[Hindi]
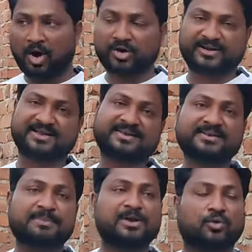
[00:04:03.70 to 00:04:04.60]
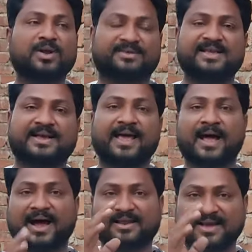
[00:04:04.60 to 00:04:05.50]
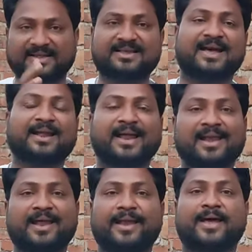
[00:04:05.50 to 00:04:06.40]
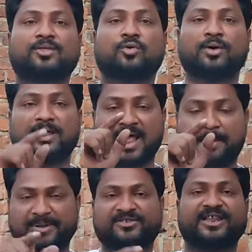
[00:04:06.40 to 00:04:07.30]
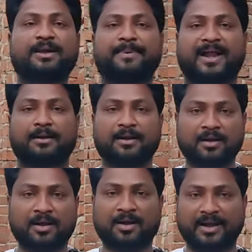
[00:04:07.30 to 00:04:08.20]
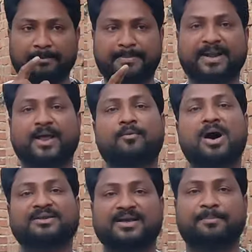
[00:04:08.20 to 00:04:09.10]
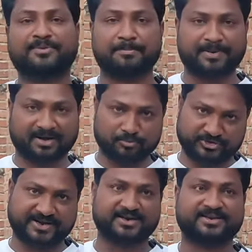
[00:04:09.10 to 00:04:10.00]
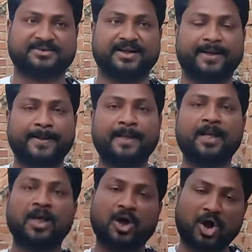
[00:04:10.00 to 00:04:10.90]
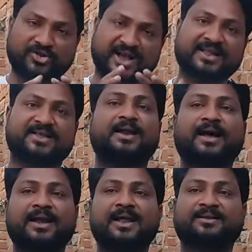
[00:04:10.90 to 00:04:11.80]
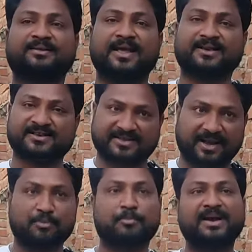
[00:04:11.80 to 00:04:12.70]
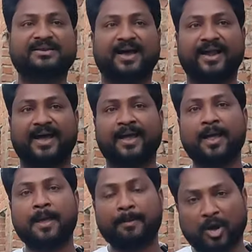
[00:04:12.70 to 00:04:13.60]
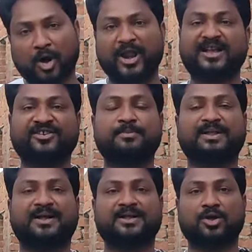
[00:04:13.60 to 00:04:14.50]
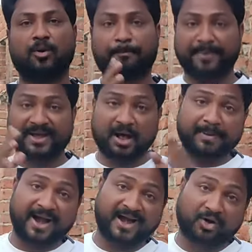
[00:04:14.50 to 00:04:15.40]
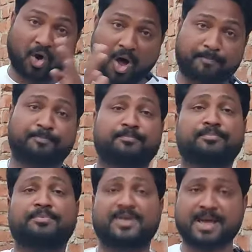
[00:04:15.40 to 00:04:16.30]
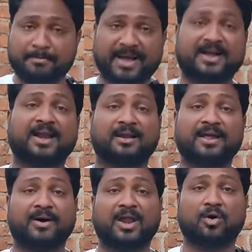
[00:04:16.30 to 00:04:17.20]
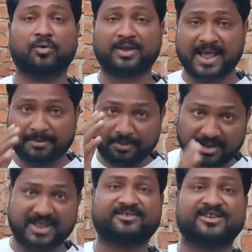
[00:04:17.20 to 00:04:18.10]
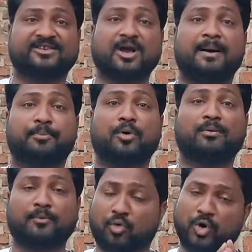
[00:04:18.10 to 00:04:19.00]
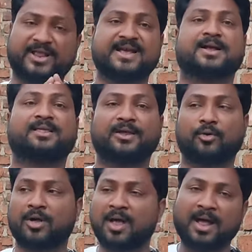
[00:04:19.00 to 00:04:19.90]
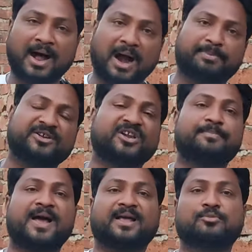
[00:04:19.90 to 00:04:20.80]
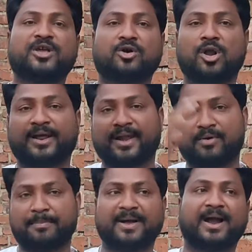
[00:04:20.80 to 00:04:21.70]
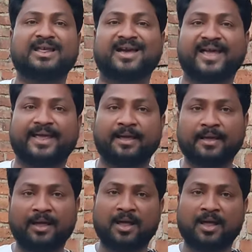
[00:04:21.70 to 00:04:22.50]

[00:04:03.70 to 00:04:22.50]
और स्टेशन के बिल्कुल नज़दीक है अगर ज़्यादा जानकारी लेना है तो यहाँ पे स्क्रीन पर नंबर है वहां से आप संपर्क मुझे कर सकते हैं और ज़्यादा जानकारी ले सकते हैं किस तरह मुंबई से आना है और एक चीज़ बता देता हूं पिकअप एंड ड्रॉप ये मैं करने वाला हूं या इस चीज़ का आपको कोई दिक्कत नहीं हो आप स्टेशन पे आके मुझे कॉल करें वहां पे गाड़ी जाएगी